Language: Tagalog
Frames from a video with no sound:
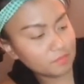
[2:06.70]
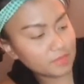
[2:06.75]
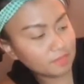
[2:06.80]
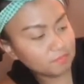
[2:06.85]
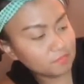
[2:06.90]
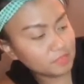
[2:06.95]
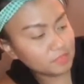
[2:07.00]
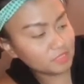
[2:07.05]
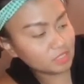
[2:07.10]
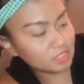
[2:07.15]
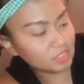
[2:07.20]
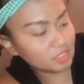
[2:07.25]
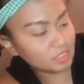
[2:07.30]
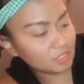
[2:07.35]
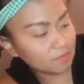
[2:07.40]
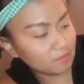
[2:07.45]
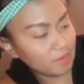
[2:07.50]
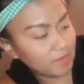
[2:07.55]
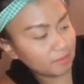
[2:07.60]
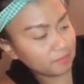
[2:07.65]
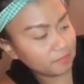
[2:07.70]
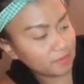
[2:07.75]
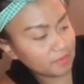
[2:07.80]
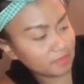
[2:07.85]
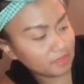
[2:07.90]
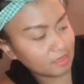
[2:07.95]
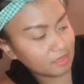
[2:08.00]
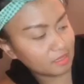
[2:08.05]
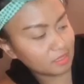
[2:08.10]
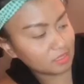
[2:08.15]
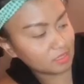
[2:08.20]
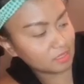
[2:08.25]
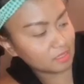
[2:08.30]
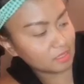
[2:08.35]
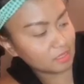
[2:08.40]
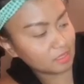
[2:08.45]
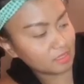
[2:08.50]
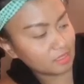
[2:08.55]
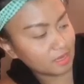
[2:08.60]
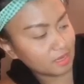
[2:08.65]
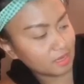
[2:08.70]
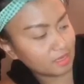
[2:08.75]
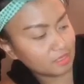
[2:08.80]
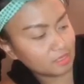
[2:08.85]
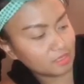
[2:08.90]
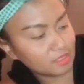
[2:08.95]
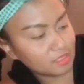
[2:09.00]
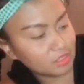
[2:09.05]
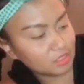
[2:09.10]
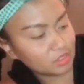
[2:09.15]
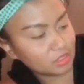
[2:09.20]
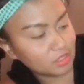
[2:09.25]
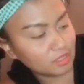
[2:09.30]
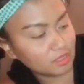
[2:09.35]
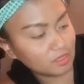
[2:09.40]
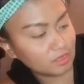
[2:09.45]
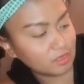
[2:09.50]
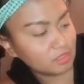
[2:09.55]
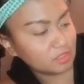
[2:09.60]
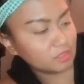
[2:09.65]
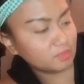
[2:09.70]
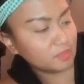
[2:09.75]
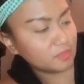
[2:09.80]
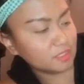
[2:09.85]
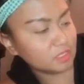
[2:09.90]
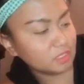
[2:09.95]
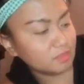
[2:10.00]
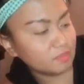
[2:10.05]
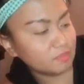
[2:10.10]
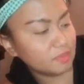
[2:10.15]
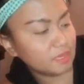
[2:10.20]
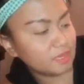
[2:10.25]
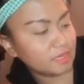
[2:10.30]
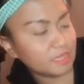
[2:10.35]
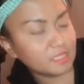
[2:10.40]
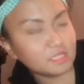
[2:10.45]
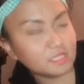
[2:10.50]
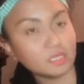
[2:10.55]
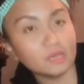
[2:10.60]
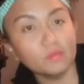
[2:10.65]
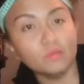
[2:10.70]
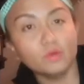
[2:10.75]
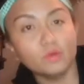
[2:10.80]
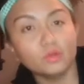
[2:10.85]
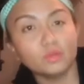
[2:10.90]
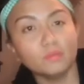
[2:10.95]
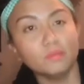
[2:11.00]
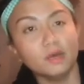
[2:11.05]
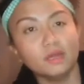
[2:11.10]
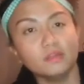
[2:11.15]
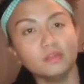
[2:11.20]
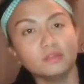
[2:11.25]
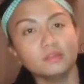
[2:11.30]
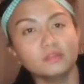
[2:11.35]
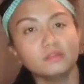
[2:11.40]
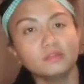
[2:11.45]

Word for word: pieces set, backpack, lunch kit, ID keychain, large pencil bag, at saka water bottle.